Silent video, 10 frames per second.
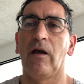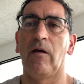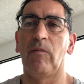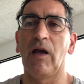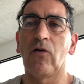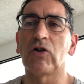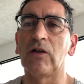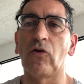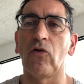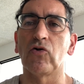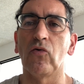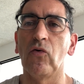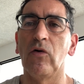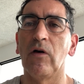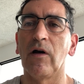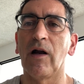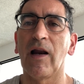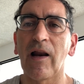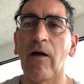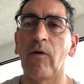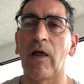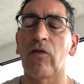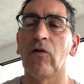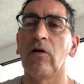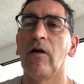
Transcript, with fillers: enviaros a todos un gran abrazo